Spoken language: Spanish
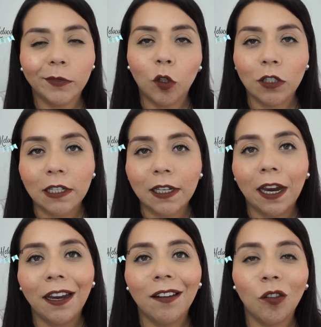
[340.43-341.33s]
cosas
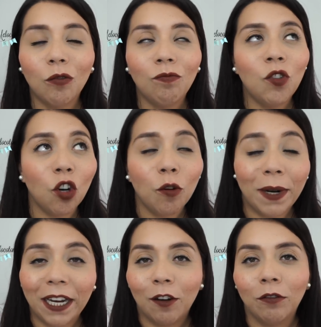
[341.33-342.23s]
que yo no
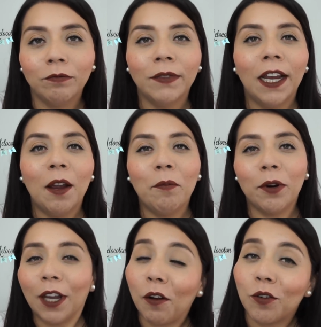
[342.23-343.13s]
manejo
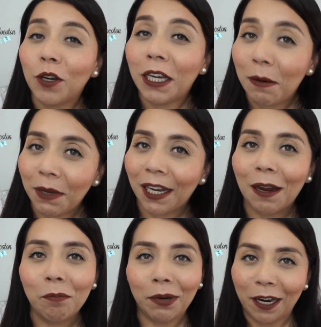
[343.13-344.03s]
porque no soy
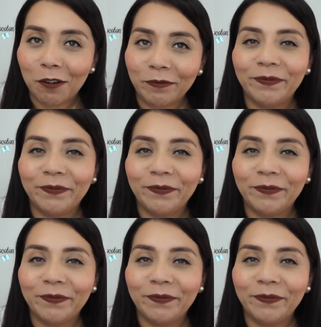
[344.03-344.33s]
química, pero,